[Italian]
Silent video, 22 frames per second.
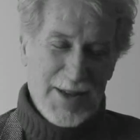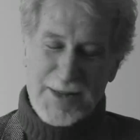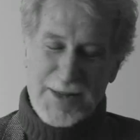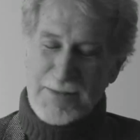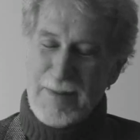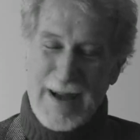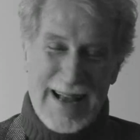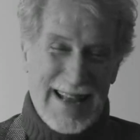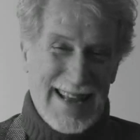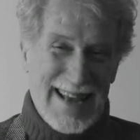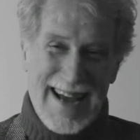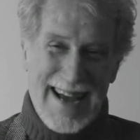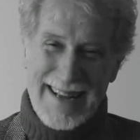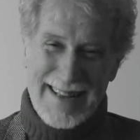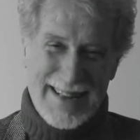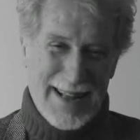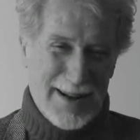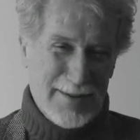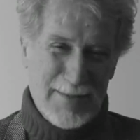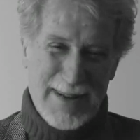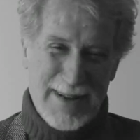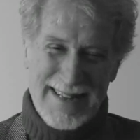sbagliai
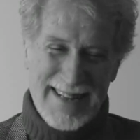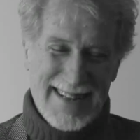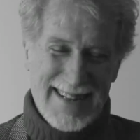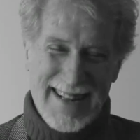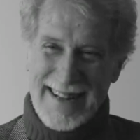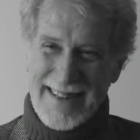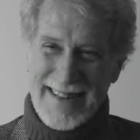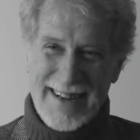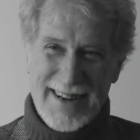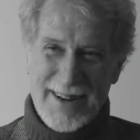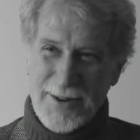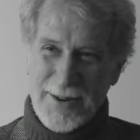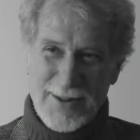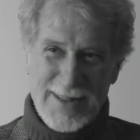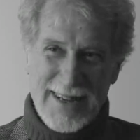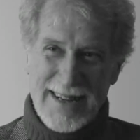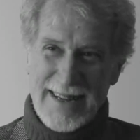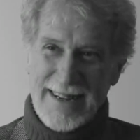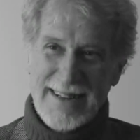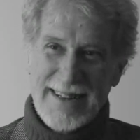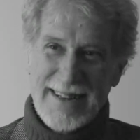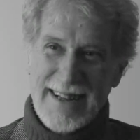talmente tante cose
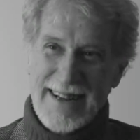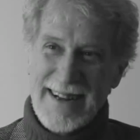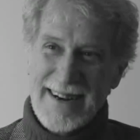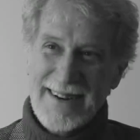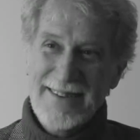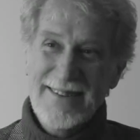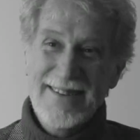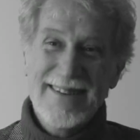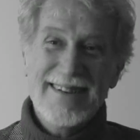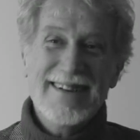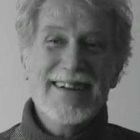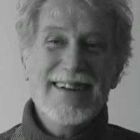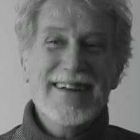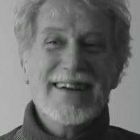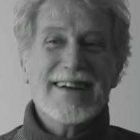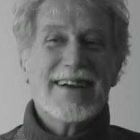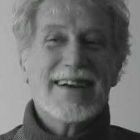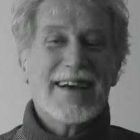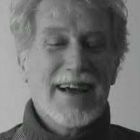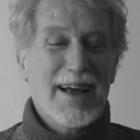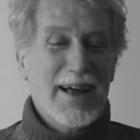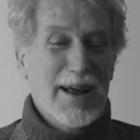all'interno
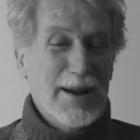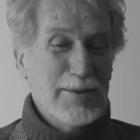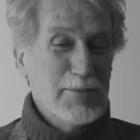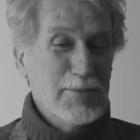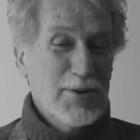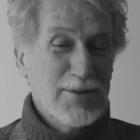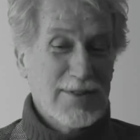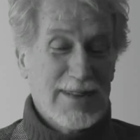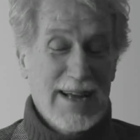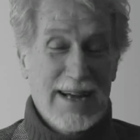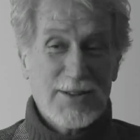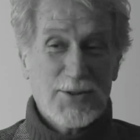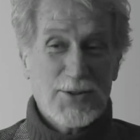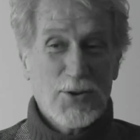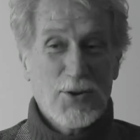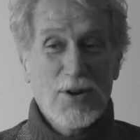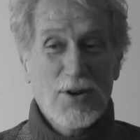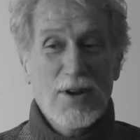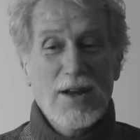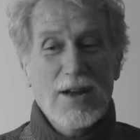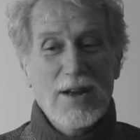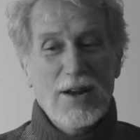che al
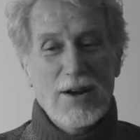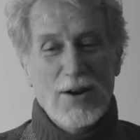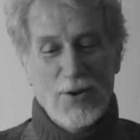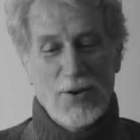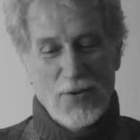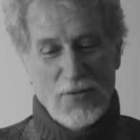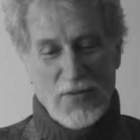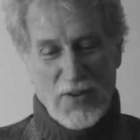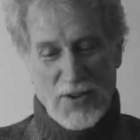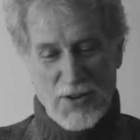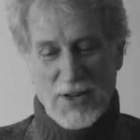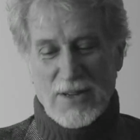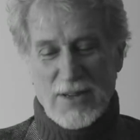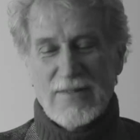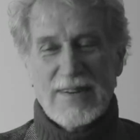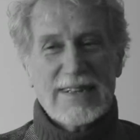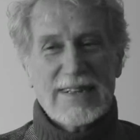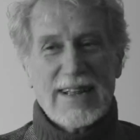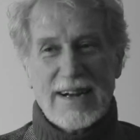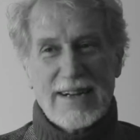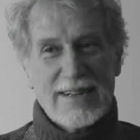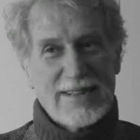montaggio lo feci
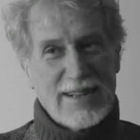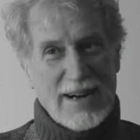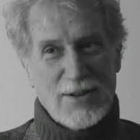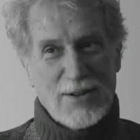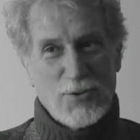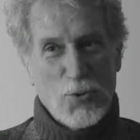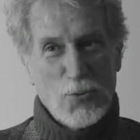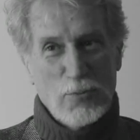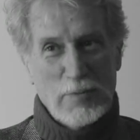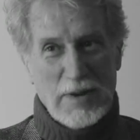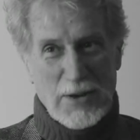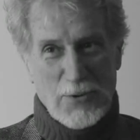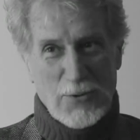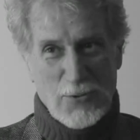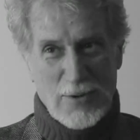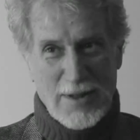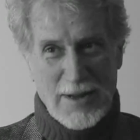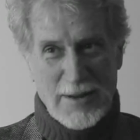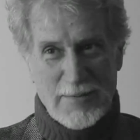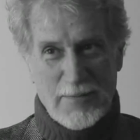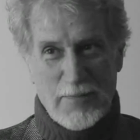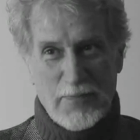diventare di 31
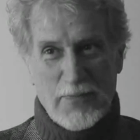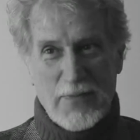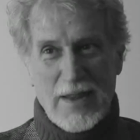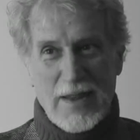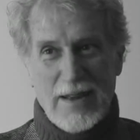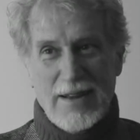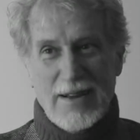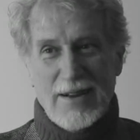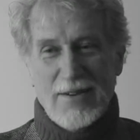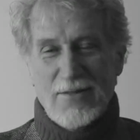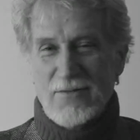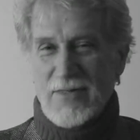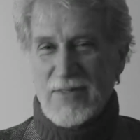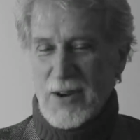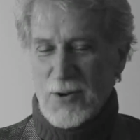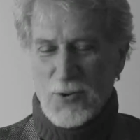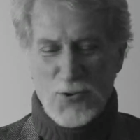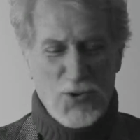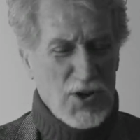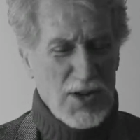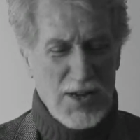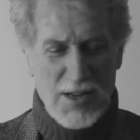minuti
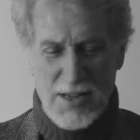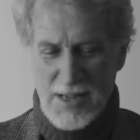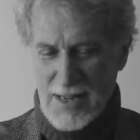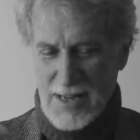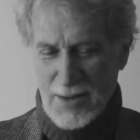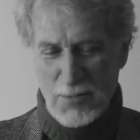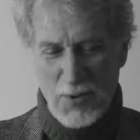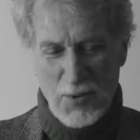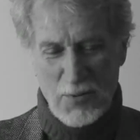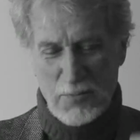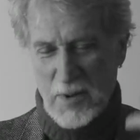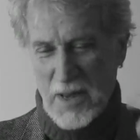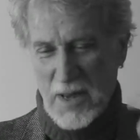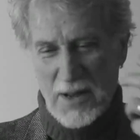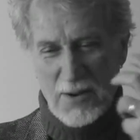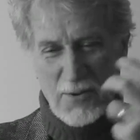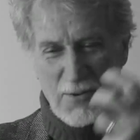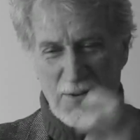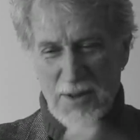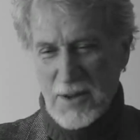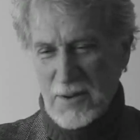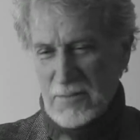velocissimo,
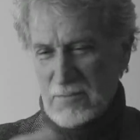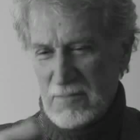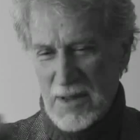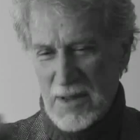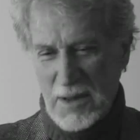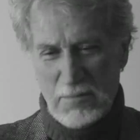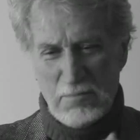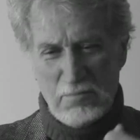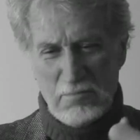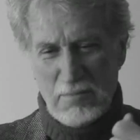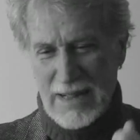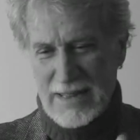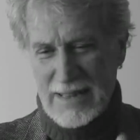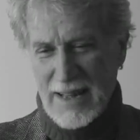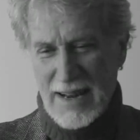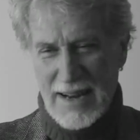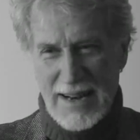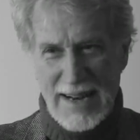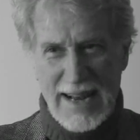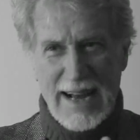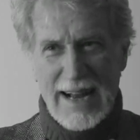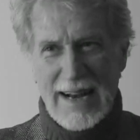pieno di, di,
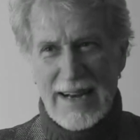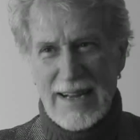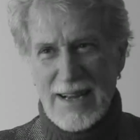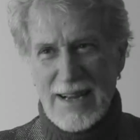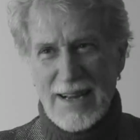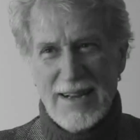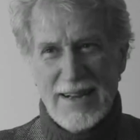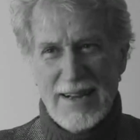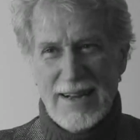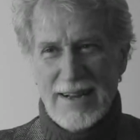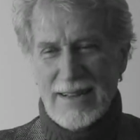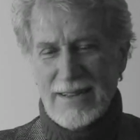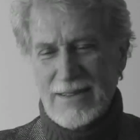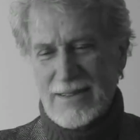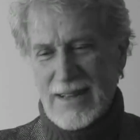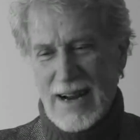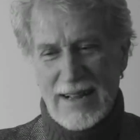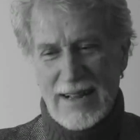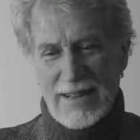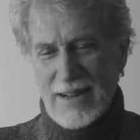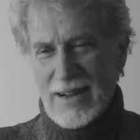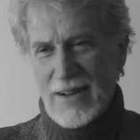materiali
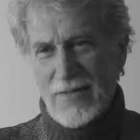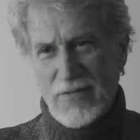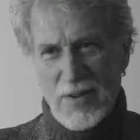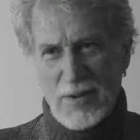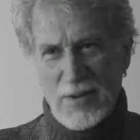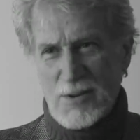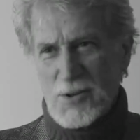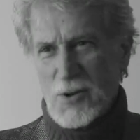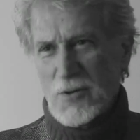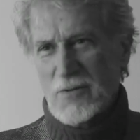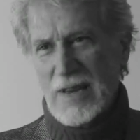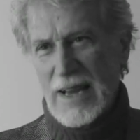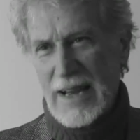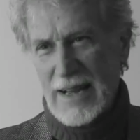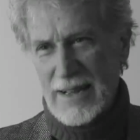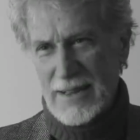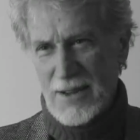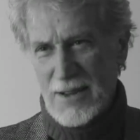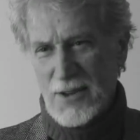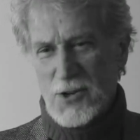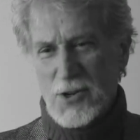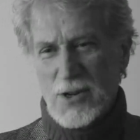tratti da film
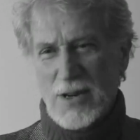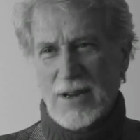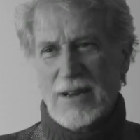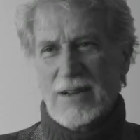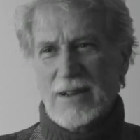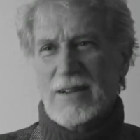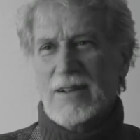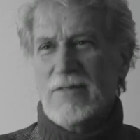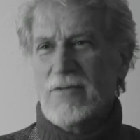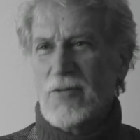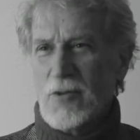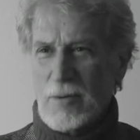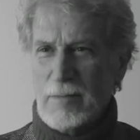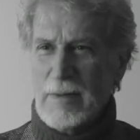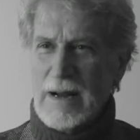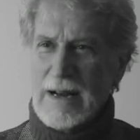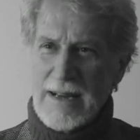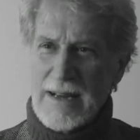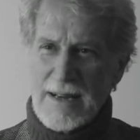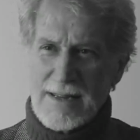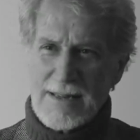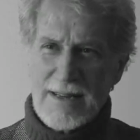sovietici,
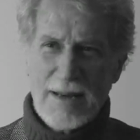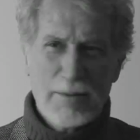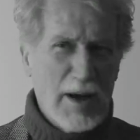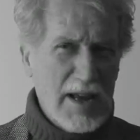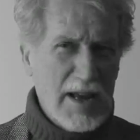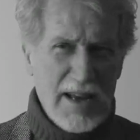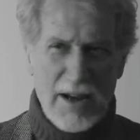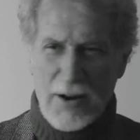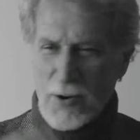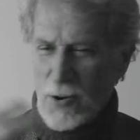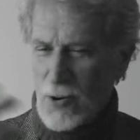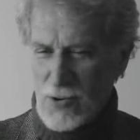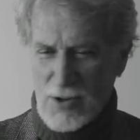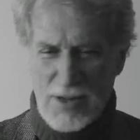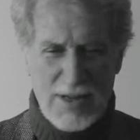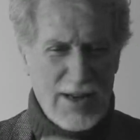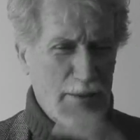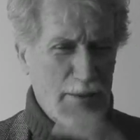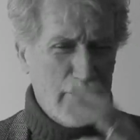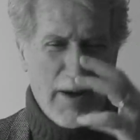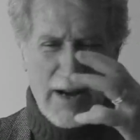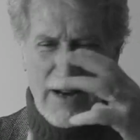formalisti,
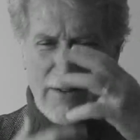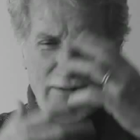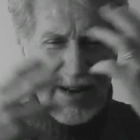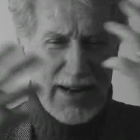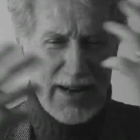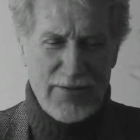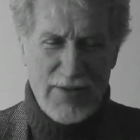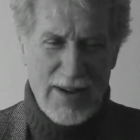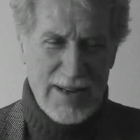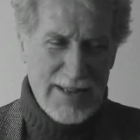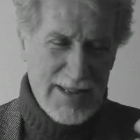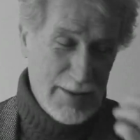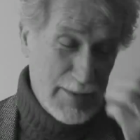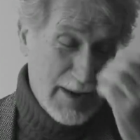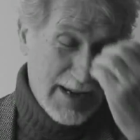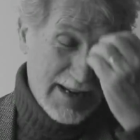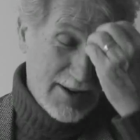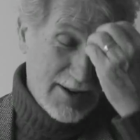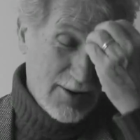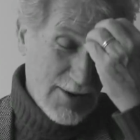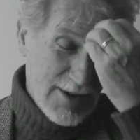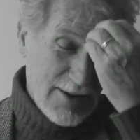Majakowski, appariva la faccia di
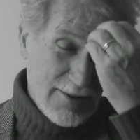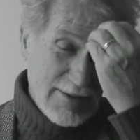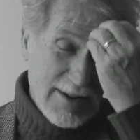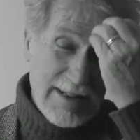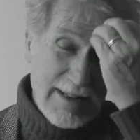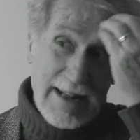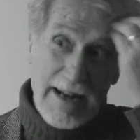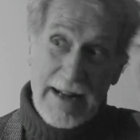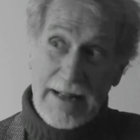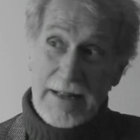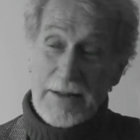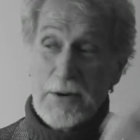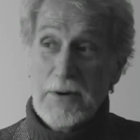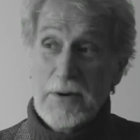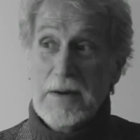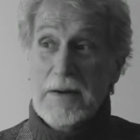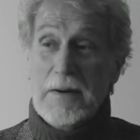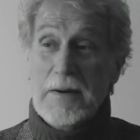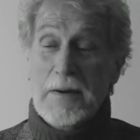Majakowski ogni tanto.